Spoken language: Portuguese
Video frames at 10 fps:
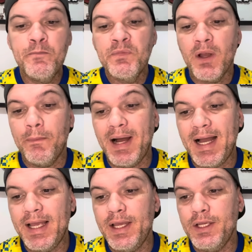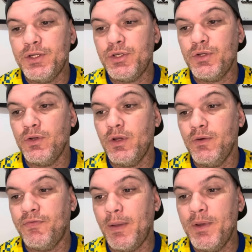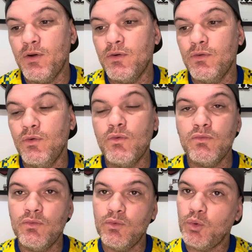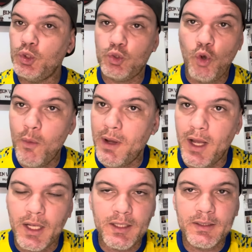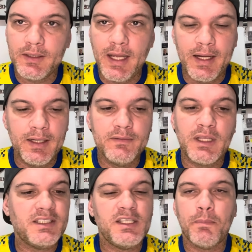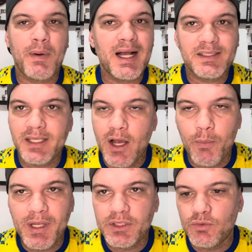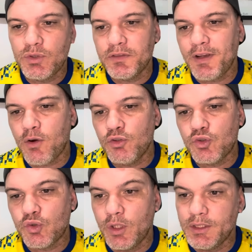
mas é, o Flamengo não, não costuma é, antecipar se realmente não tiver condições.